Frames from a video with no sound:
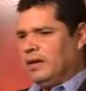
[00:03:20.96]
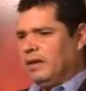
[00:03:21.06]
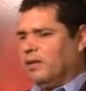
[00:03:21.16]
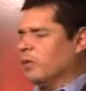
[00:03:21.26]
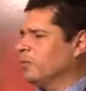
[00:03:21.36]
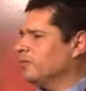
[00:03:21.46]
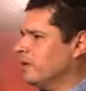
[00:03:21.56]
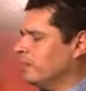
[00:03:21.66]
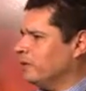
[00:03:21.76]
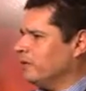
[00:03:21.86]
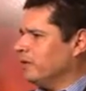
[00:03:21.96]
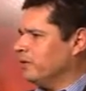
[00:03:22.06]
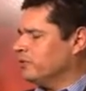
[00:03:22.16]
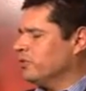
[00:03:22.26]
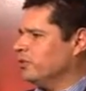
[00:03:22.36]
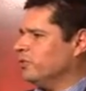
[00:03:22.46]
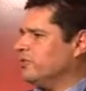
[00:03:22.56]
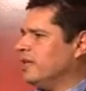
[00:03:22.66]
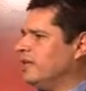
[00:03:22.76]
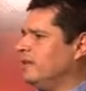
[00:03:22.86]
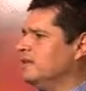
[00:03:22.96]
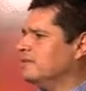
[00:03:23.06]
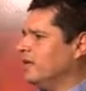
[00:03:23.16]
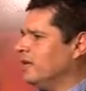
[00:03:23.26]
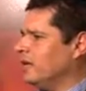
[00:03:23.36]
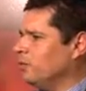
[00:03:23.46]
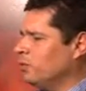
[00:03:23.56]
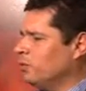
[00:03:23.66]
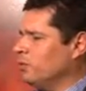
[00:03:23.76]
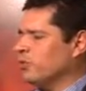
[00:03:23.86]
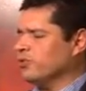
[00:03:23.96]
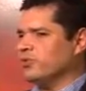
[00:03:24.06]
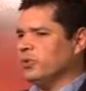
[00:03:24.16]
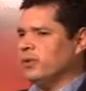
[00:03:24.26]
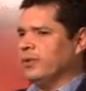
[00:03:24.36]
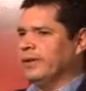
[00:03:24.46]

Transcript: ¿Cómo se llama la organización de ustedes? ¿Tiene algún costo?